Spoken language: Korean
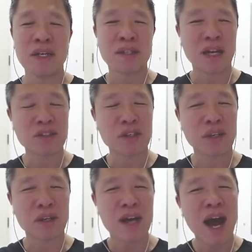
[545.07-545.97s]

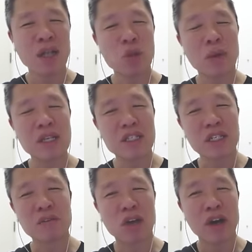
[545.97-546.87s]
따라서 한동안
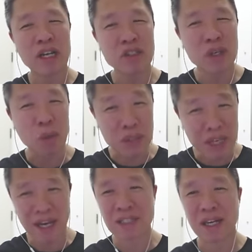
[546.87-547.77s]
지금 커렉션이 오지
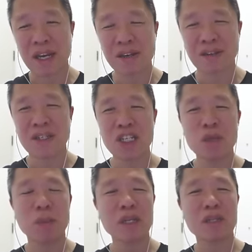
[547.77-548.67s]
않았잖아요.
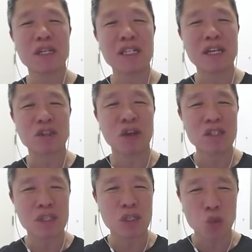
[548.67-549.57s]
10% 이상
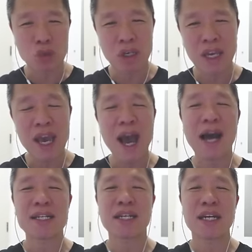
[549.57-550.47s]
떨어지는 조정이
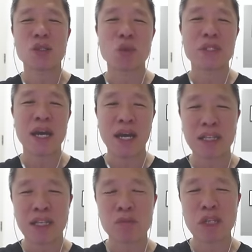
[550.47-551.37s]
아직까지 오지 않았기
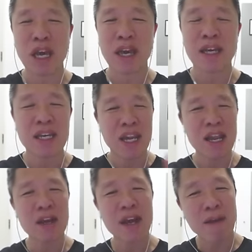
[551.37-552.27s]
때문에
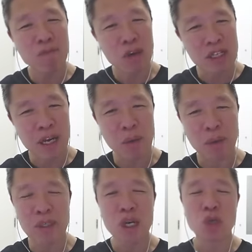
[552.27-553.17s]
1년에 한 번 이상
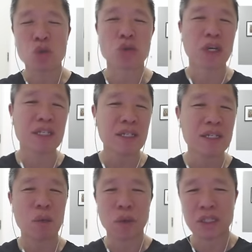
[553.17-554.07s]
오는 조정이
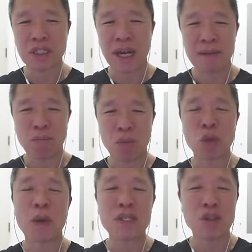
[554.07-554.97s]
찾아올 것이다. 뭐
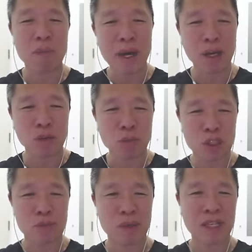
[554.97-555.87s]
이러한 전망이라고
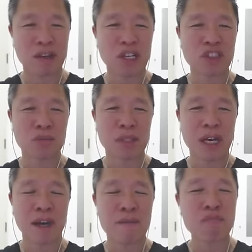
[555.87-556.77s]
보시면 될 것 같습니다.